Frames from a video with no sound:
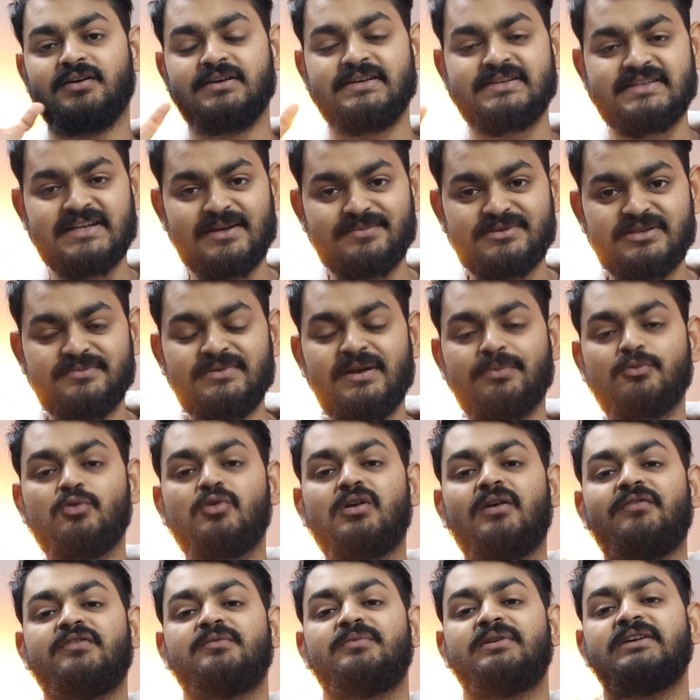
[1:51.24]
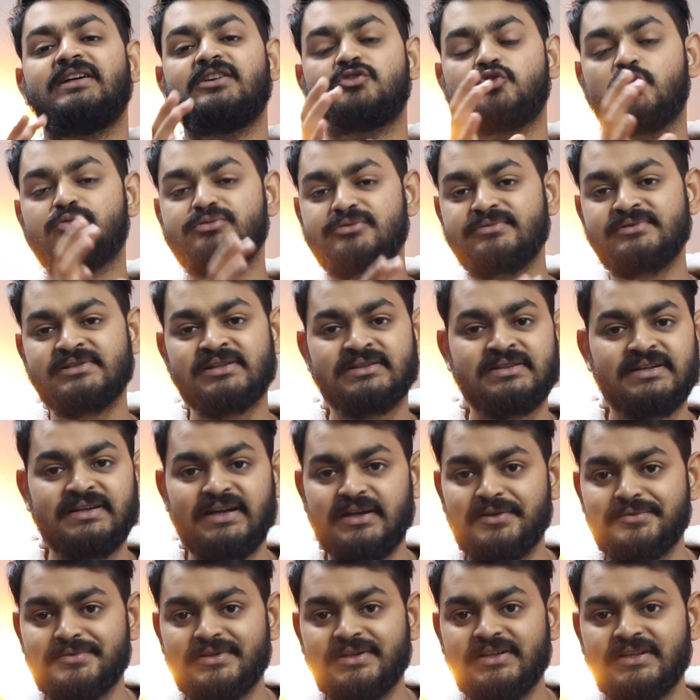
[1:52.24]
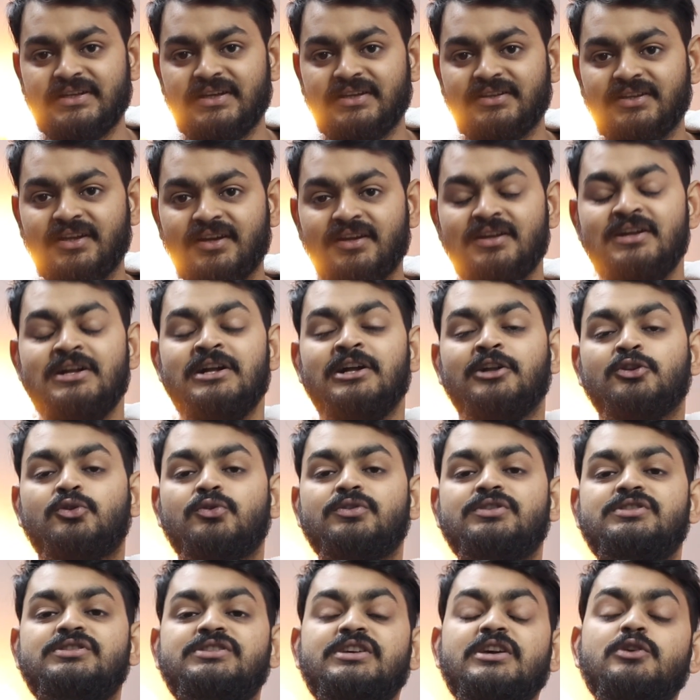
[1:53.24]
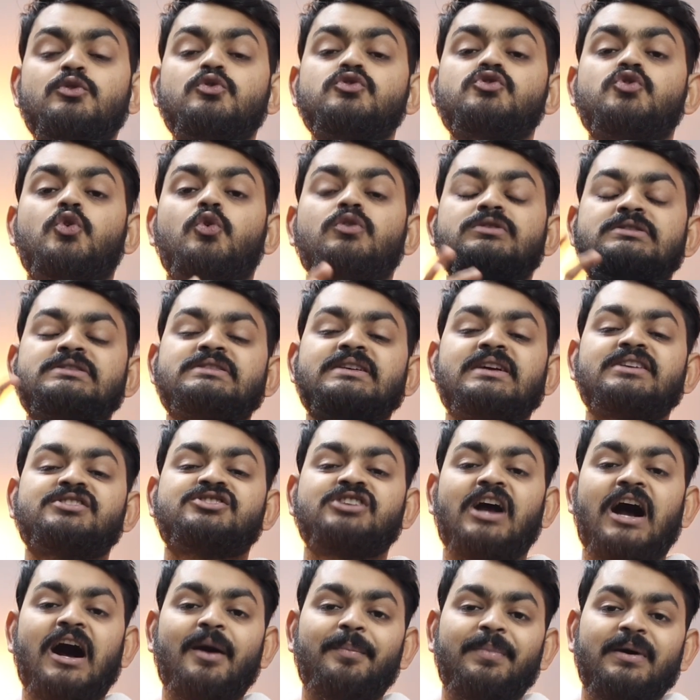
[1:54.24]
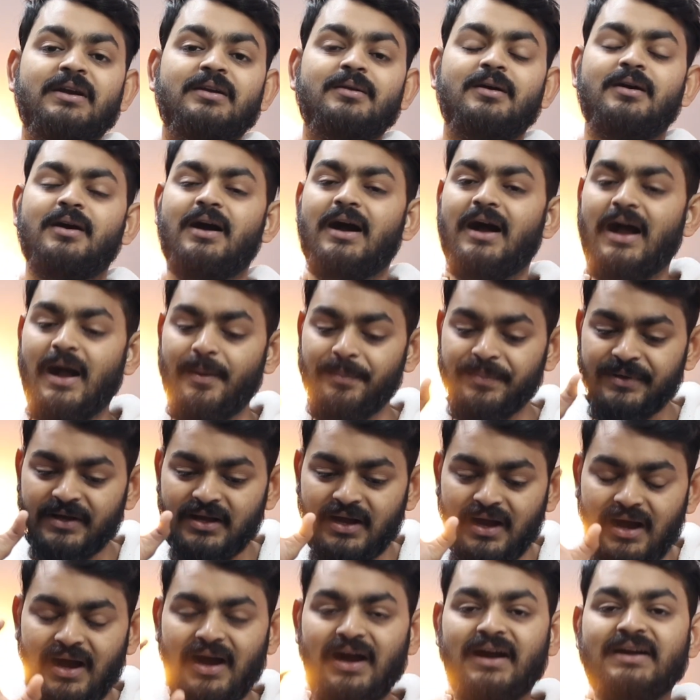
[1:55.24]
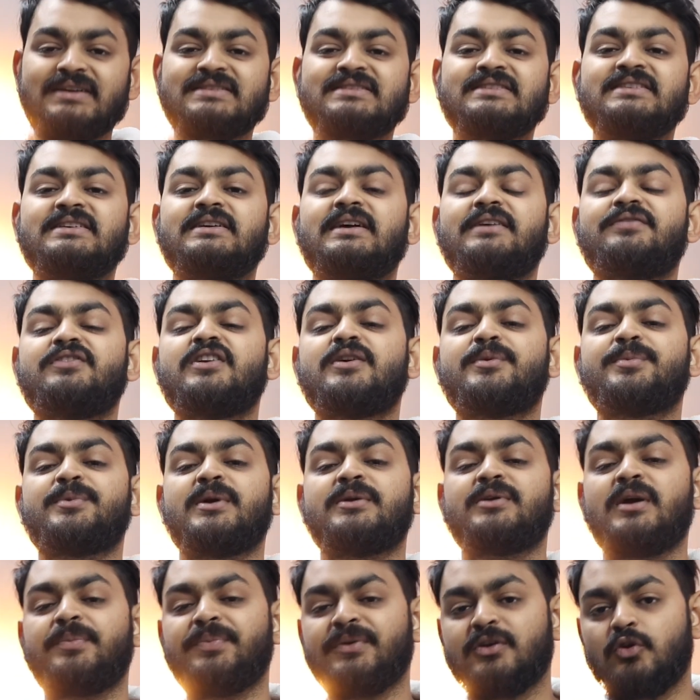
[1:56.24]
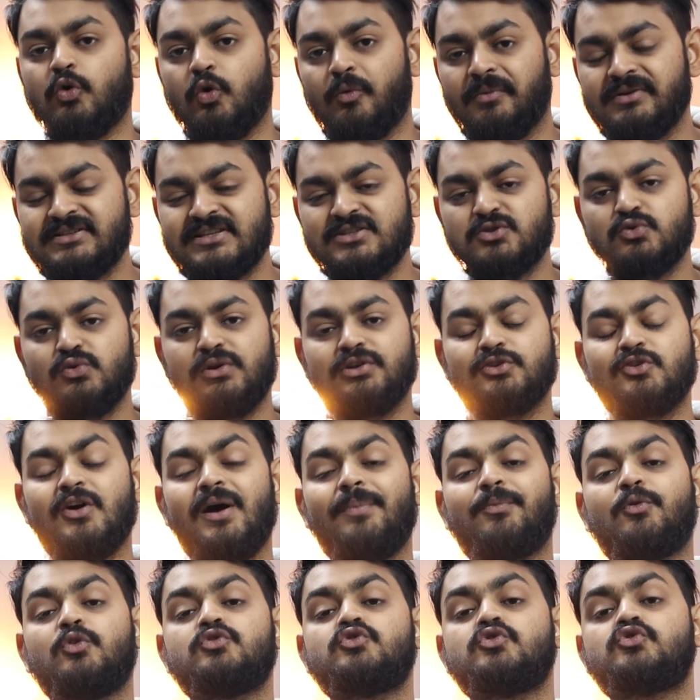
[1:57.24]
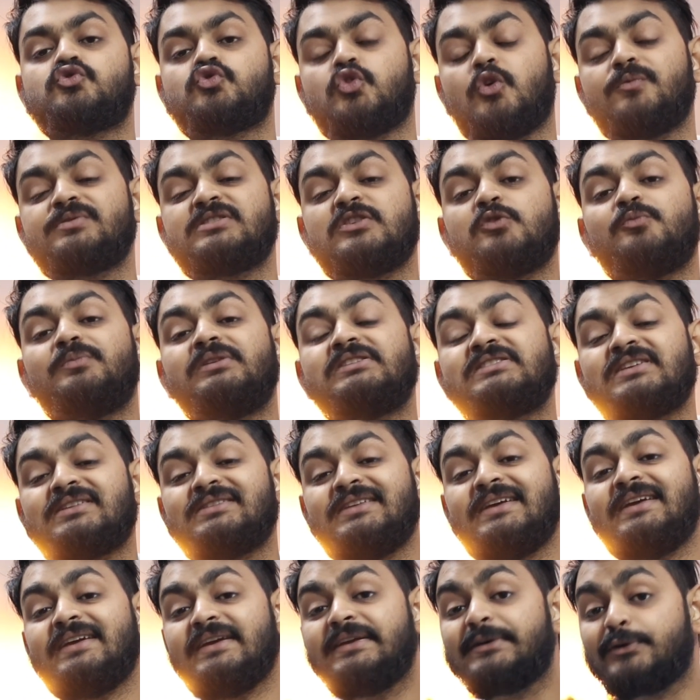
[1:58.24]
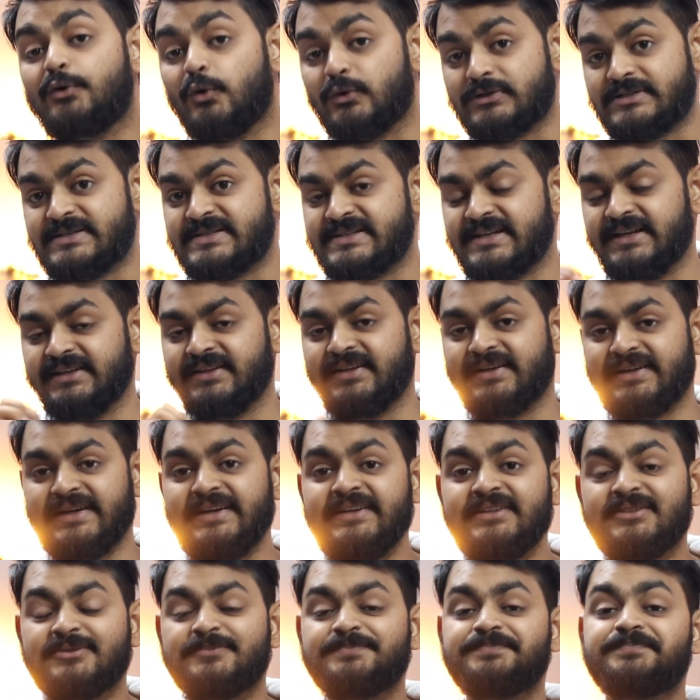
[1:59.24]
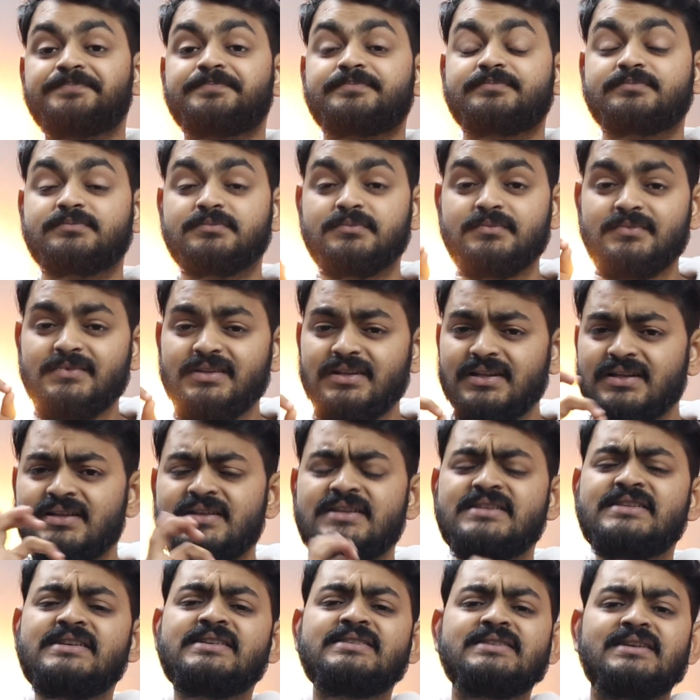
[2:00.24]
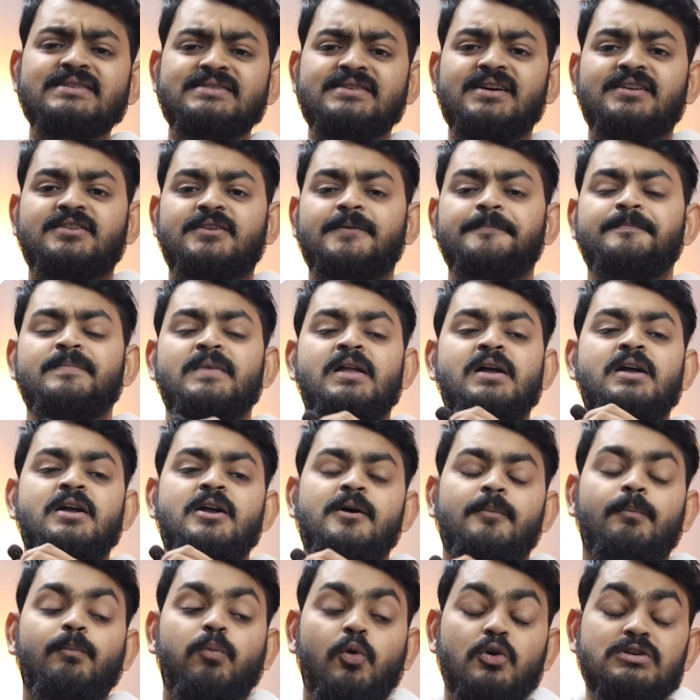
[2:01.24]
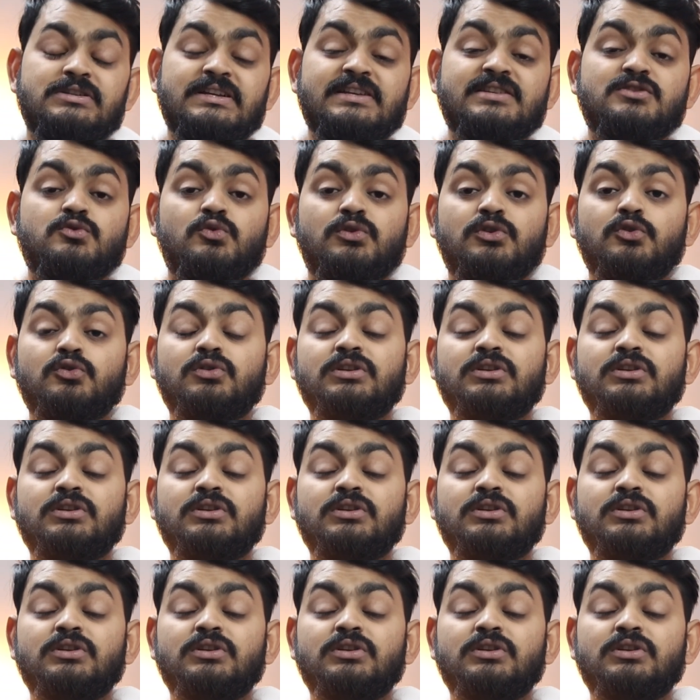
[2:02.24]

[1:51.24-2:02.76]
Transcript: हिसाब से भी आपको काफ़ी बढ़िया जॉब्स मिल सकती है डेलिवर्सिटी के अंदर तो ये कुछ कोर्सेज हैं जहां पर आप एक आर्ट्स के या फिर आप एक कॉमर्स के स्टूडेंट हो तो आपको जो जॉब्स है वो मिल सकती है इन कोर्सेज के अंदर राइट इसके साथ साथ बहुत सारे स्टूडेंट